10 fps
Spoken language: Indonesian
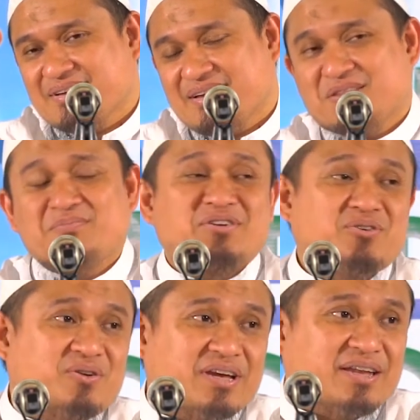Nah, itu
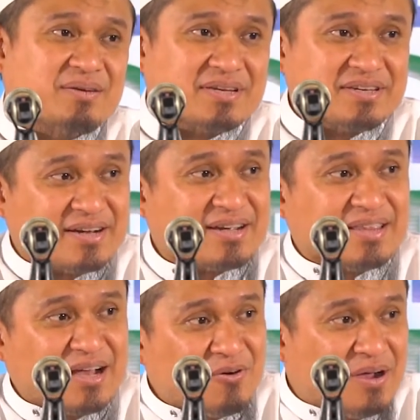masyhur ya di
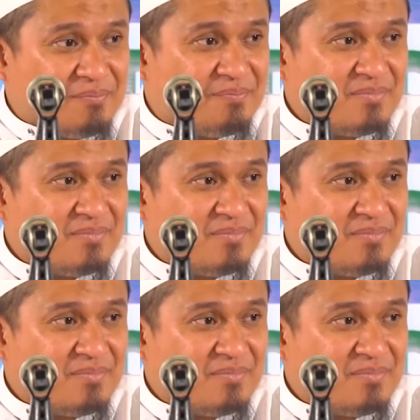masyarakat awam.